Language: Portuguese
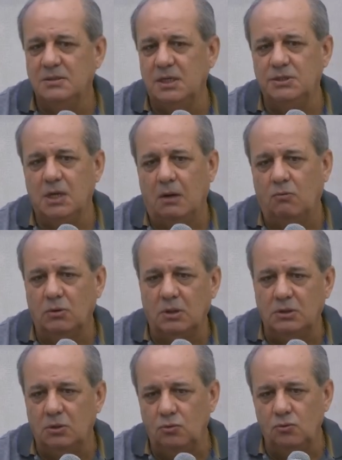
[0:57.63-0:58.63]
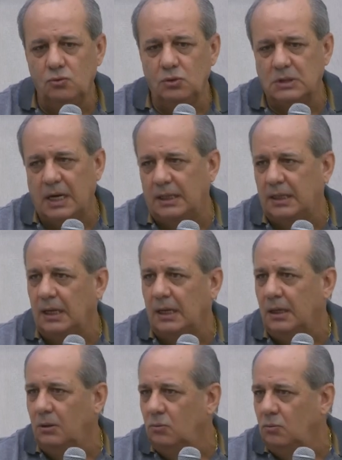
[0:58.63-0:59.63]
seja conta de luz,
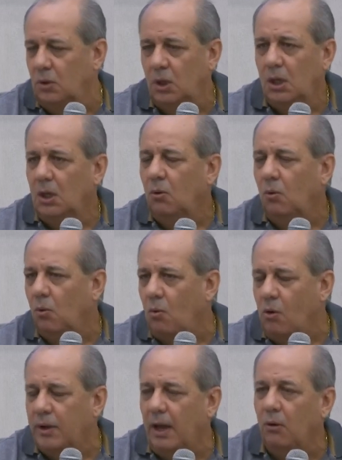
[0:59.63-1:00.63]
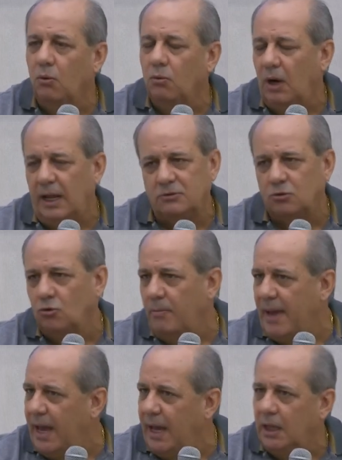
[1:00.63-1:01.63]
cartão, ou qualquer o
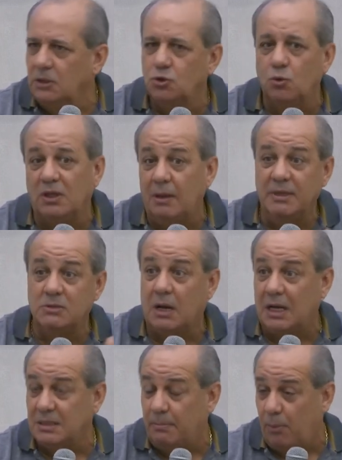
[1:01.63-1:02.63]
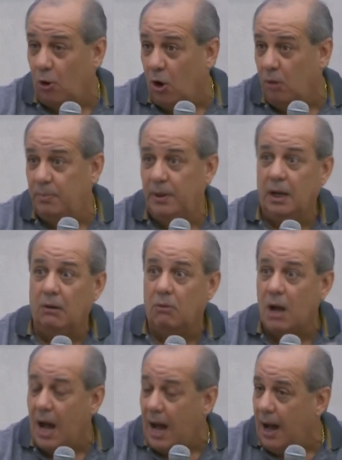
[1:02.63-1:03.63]
eletrodoméstico, até mesmo a casa própria, o
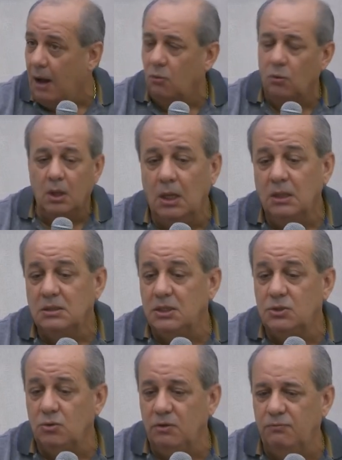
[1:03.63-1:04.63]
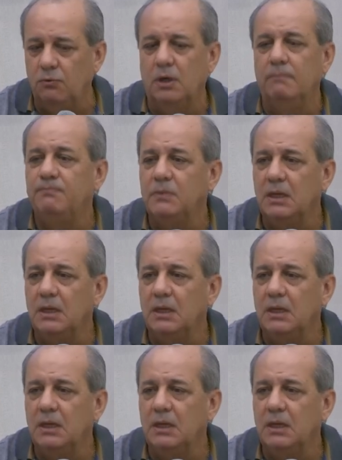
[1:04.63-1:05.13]
carro, seja o que for.